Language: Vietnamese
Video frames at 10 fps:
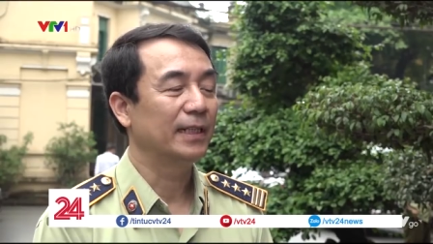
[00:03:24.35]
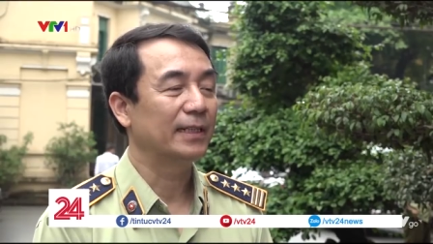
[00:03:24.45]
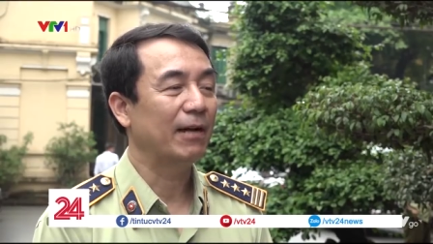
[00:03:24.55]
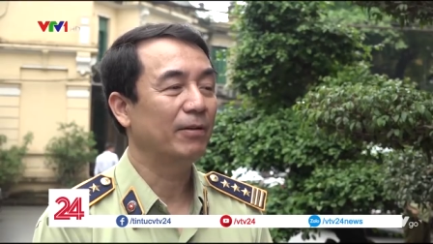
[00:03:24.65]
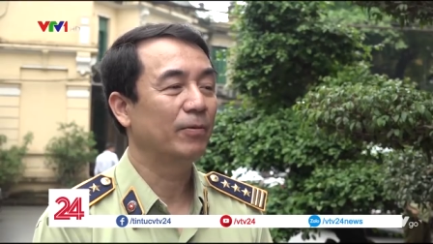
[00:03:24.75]

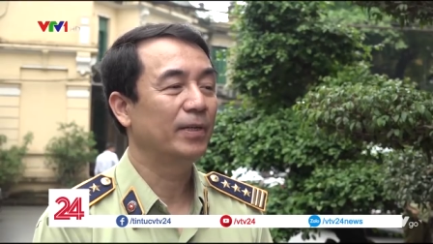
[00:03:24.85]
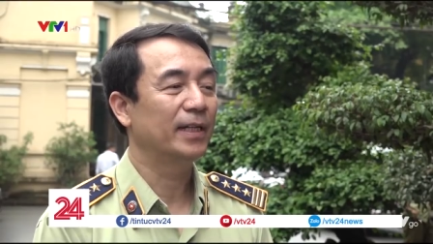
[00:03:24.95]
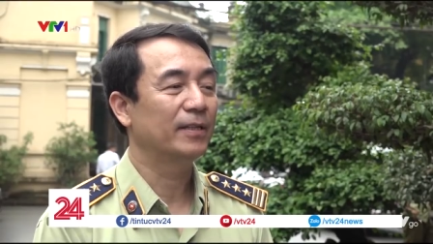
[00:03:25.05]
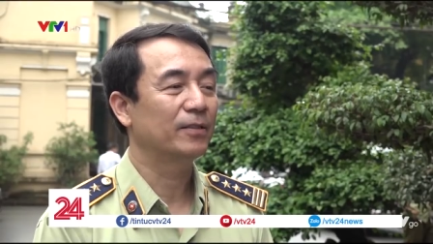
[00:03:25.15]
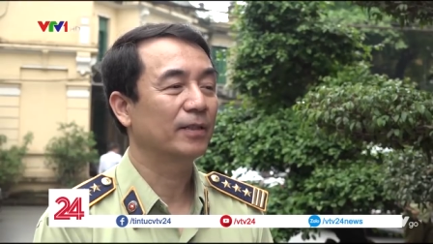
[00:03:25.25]
để tạo điều
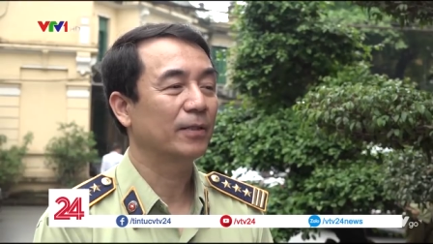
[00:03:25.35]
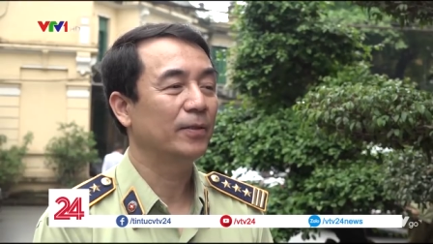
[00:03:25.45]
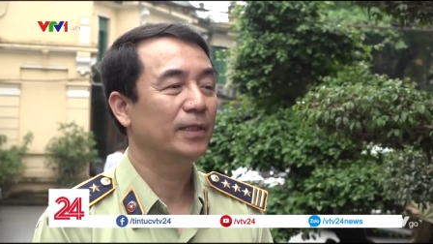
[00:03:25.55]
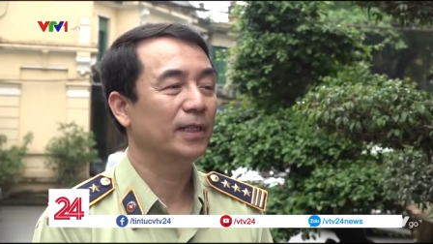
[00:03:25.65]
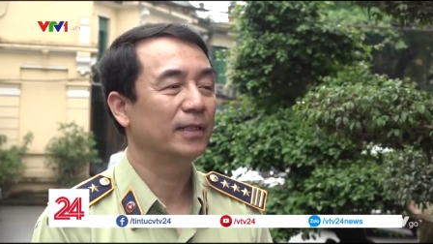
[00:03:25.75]
kiện cho
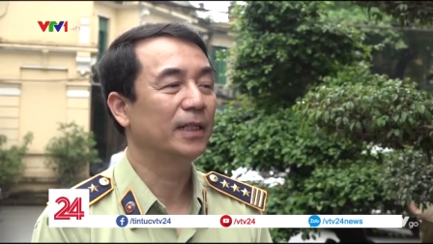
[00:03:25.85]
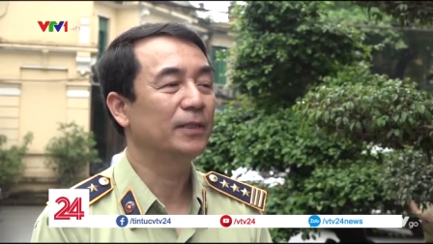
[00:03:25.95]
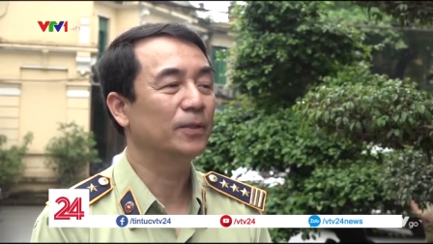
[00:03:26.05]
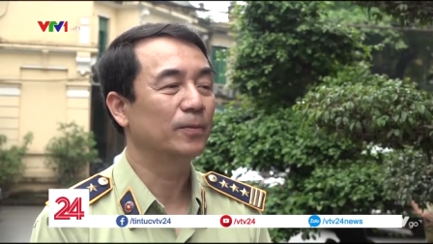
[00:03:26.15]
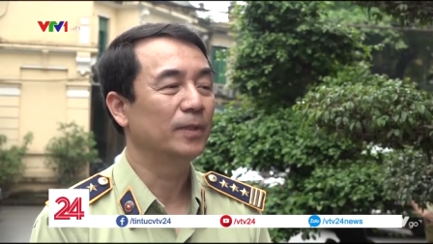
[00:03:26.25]
các đối tượng
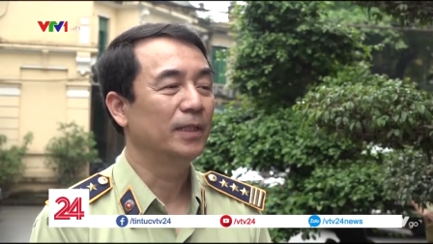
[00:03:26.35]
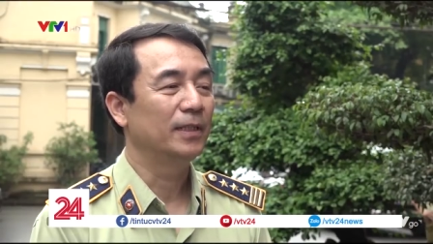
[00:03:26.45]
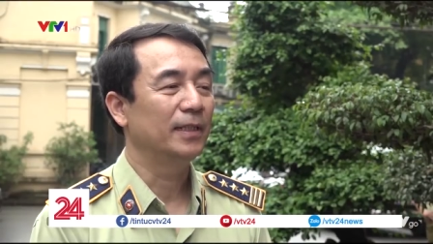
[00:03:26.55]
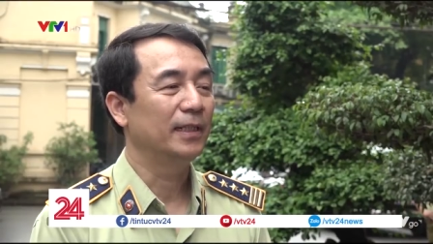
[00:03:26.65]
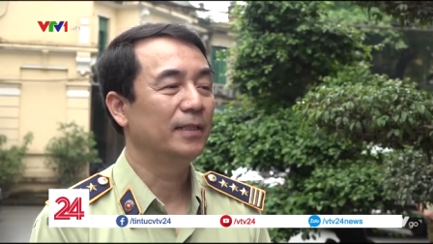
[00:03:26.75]
lợi dụng
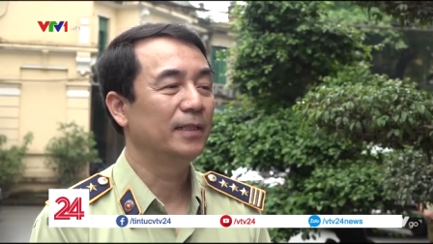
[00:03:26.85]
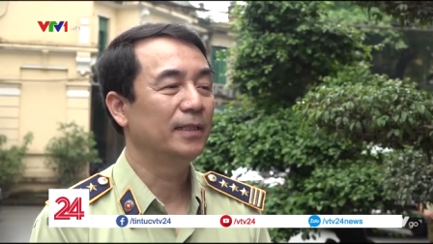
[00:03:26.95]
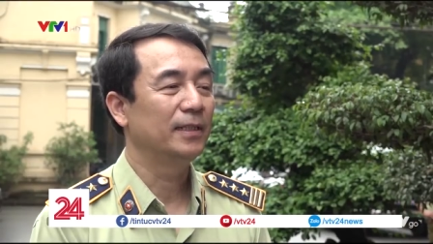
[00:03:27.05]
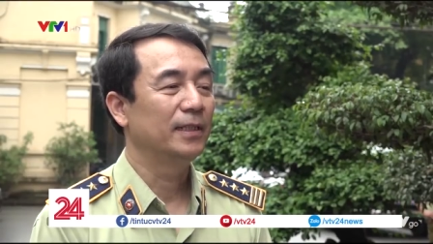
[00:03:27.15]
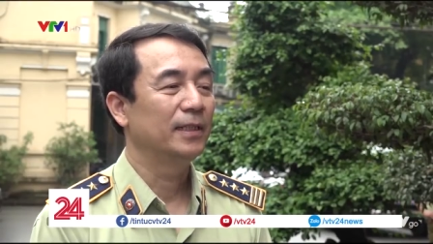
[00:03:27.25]
để
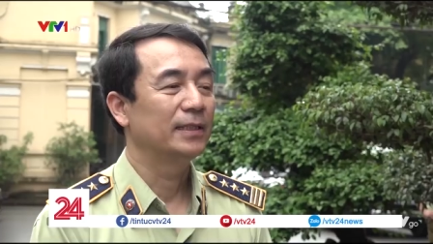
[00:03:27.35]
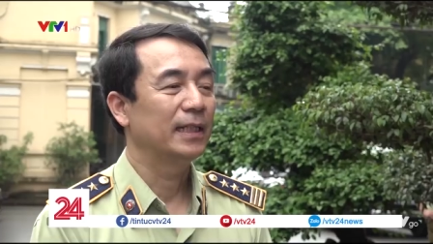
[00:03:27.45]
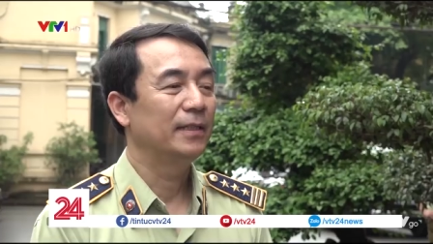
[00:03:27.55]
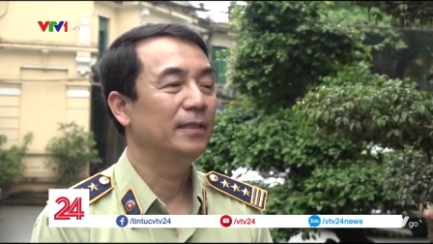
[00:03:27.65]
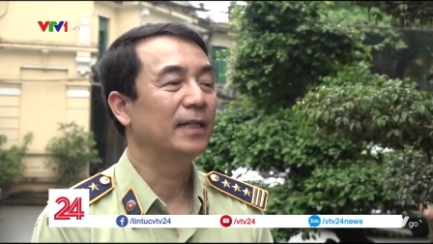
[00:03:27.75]
đưa
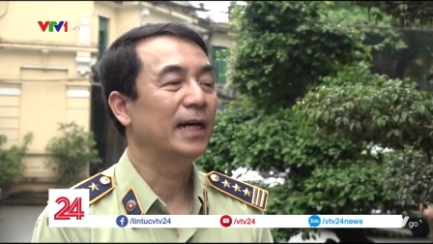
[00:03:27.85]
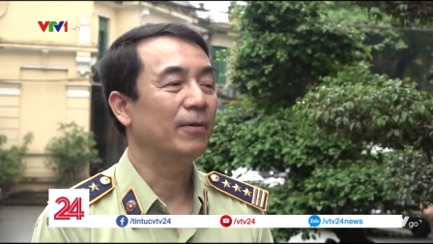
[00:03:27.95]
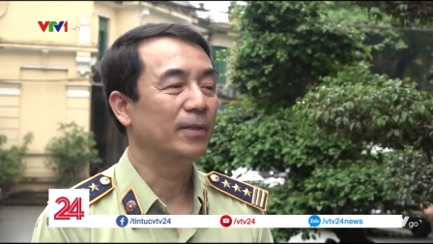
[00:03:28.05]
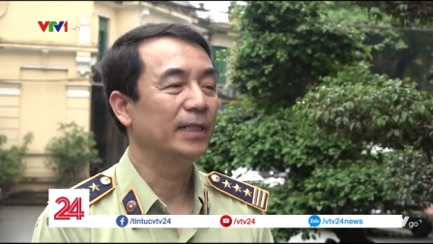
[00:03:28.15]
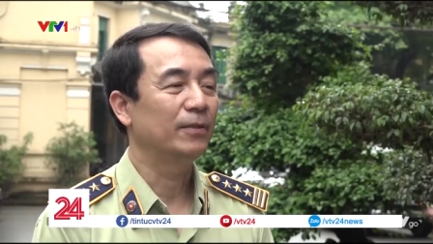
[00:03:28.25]
ra lừa đảo